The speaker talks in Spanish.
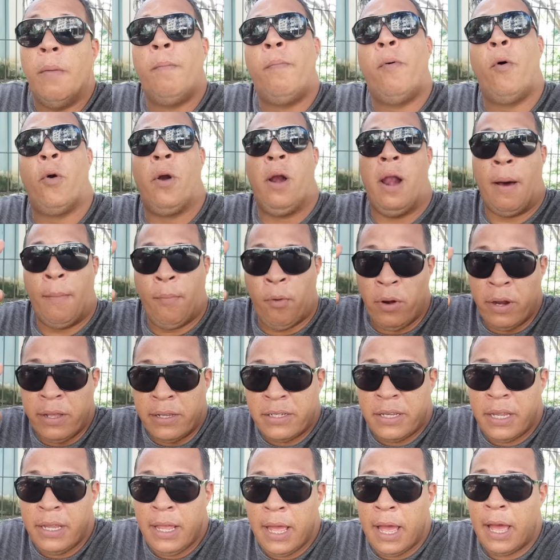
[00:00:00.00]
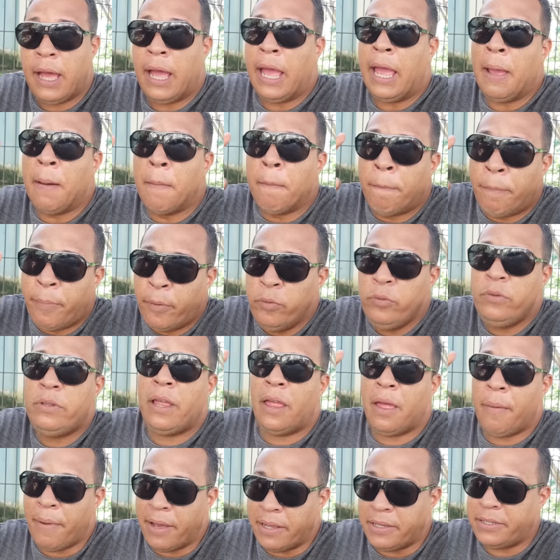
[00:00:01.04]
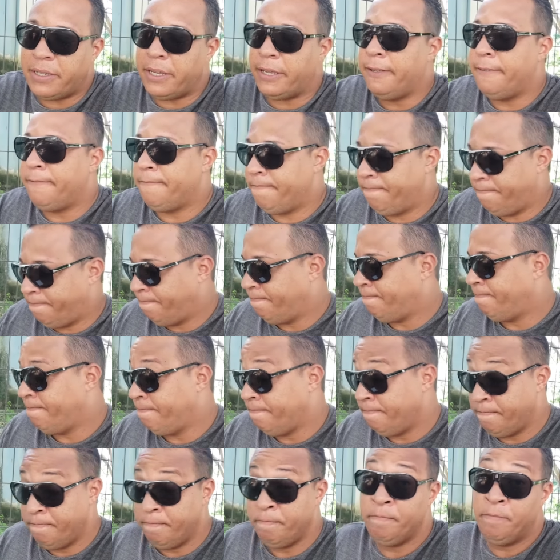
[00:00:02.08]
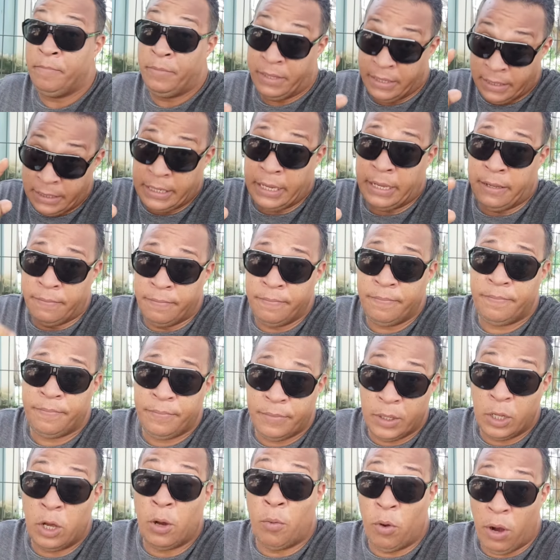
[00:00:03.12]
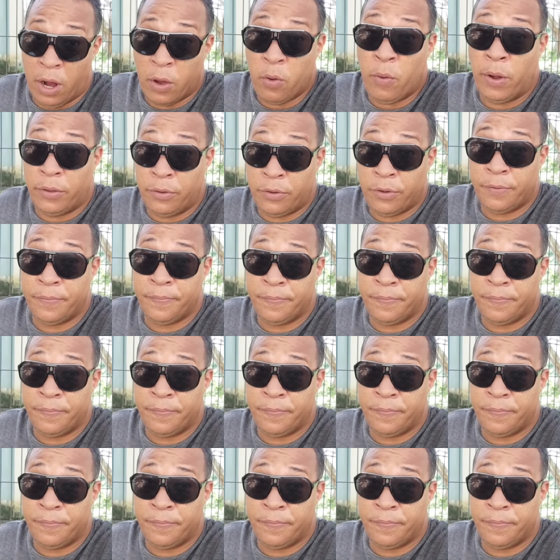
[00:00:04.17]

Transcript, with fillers: por la policía en Punta de Maicí. Sí, como les cuento.